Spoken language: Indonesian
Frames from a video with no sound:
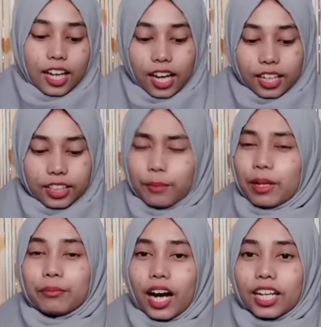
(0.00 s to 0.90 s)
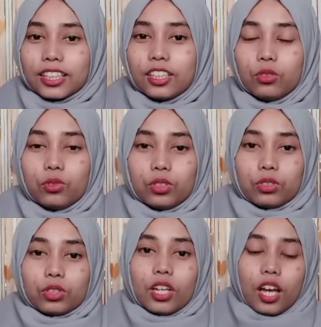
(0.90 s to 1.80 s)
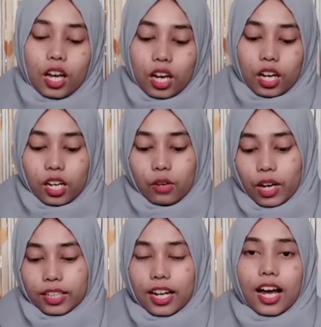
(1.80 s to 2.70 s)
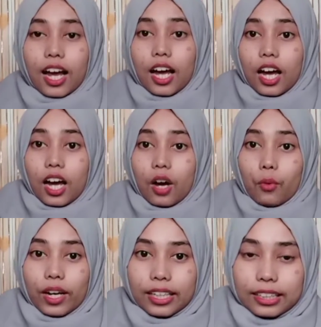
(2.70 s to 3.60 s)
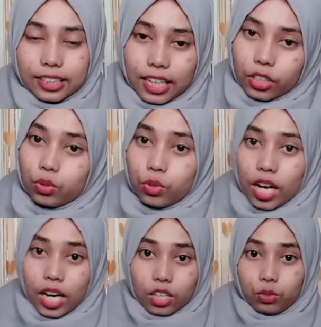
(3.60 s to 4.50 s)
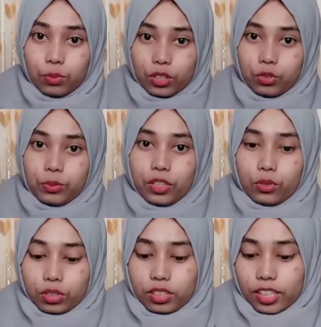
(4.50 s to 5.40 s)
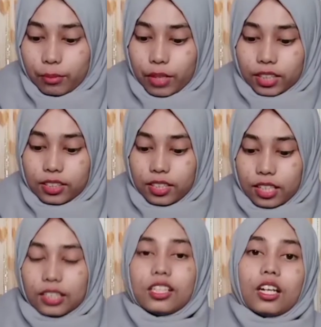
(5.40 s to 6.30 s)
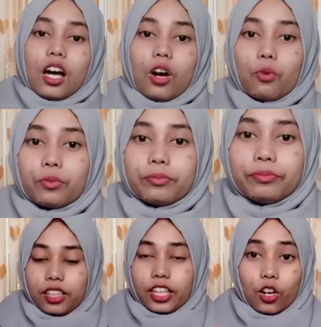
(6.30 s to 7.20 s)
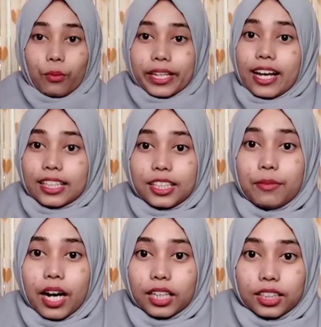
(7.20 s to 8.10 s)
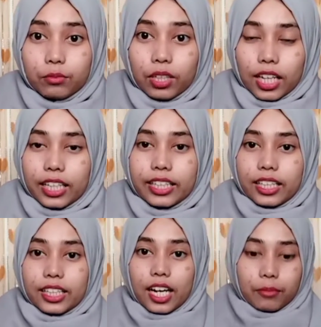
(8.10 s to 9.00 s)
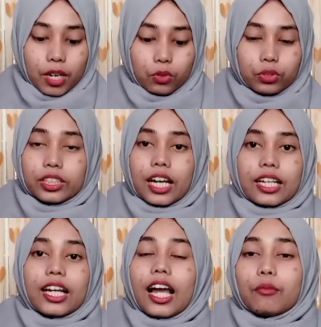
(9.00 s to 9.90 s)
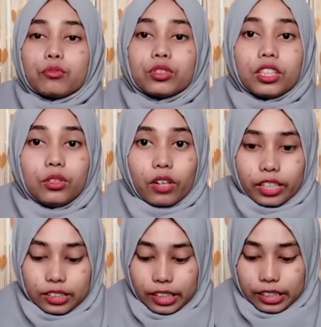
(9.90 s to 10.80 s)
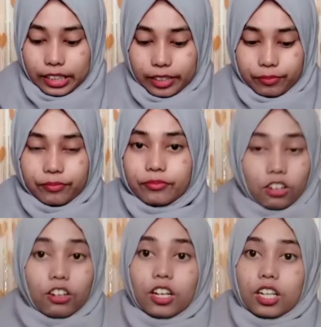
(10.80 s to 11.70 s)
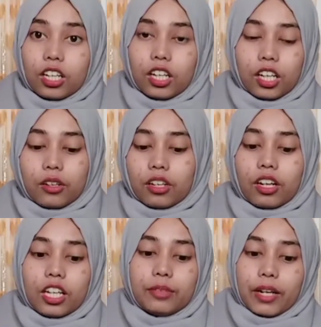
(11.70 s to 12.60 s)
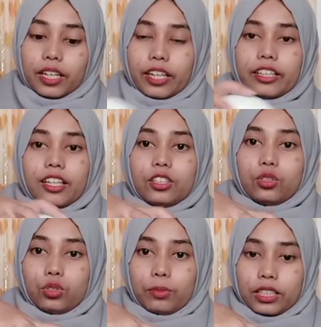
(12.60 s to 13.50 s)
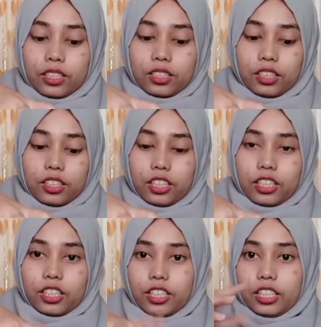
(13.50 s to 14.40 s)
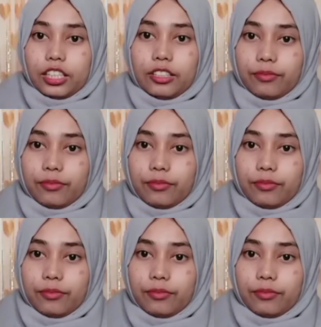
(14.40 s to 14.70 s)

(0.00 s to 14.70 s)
kerasa nyaman banget gitu terus warna warna sinarnya juga redup-redup gitu sih enak banget jadi nggak silau ini rekomendasi banget buat kalian yang mau cari lampu tidur estetik kalau eh, nggak uh, dipakai tinggal ditutup aja sih ini